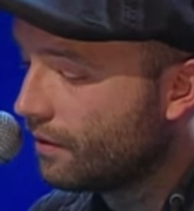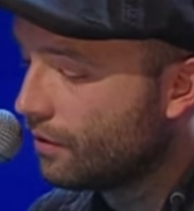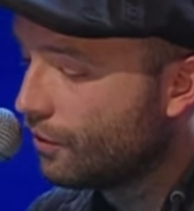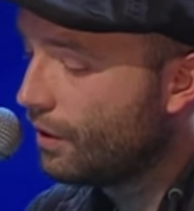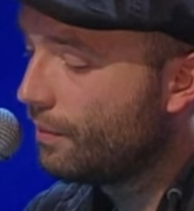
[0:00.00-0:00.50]

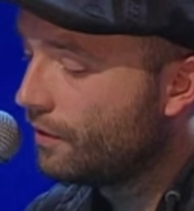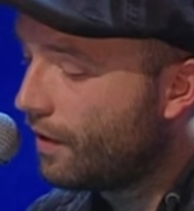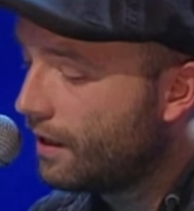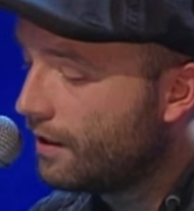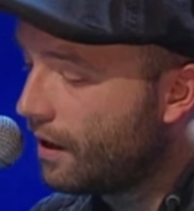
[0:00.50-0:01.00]
Schon am
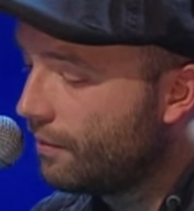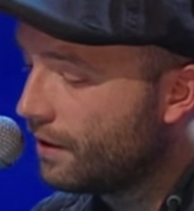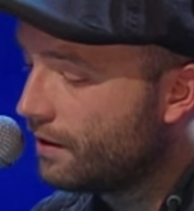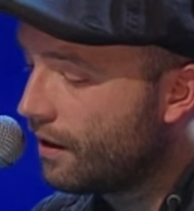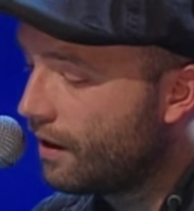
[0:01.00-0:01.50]
zweiten
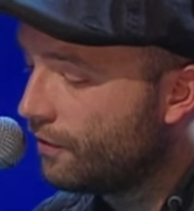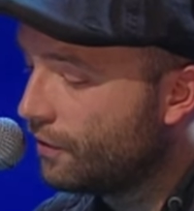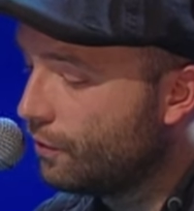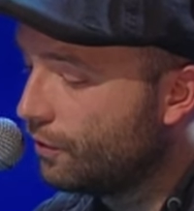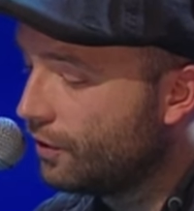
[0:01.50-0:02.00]
Arbeitstag
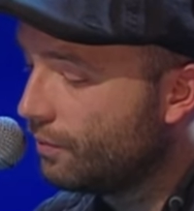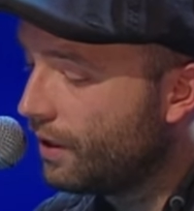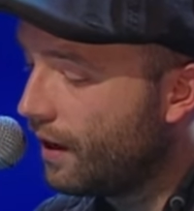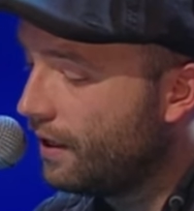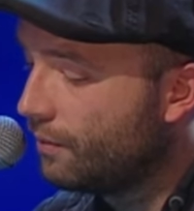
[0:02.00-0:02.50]
versuchte es mit
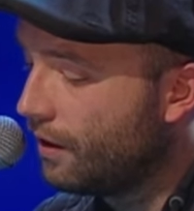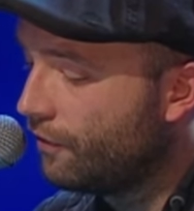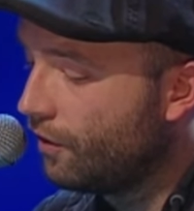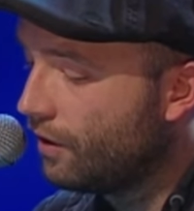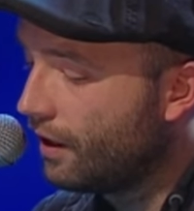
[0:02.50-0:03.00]
einigem
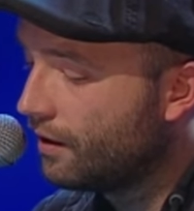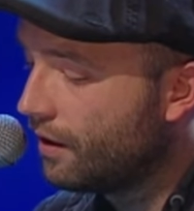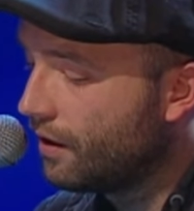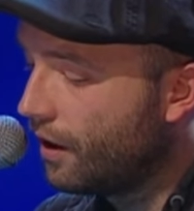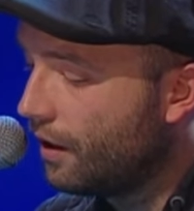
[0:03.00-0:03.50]
Erfolg, einen
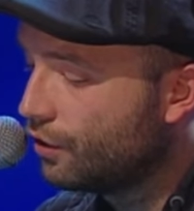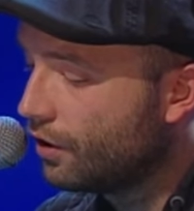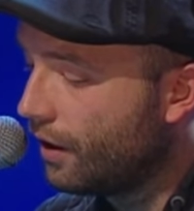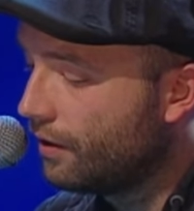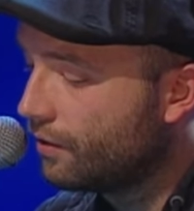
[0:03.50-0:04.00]

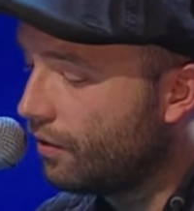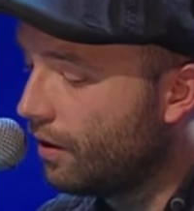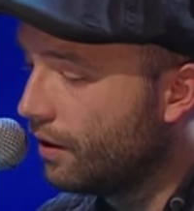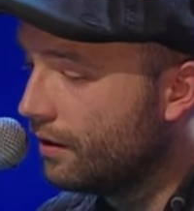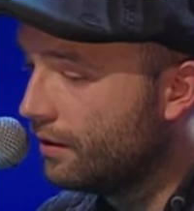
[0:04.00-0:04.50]
Generalstreik zu
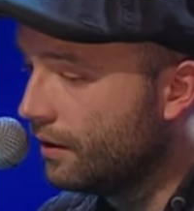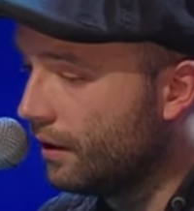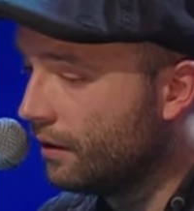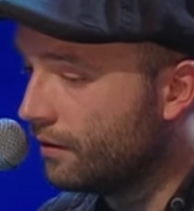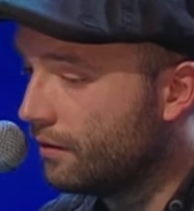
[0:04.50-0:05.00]

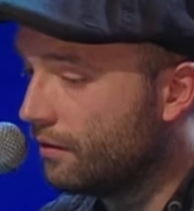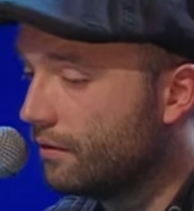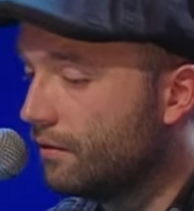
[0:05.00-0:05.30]
organisieren.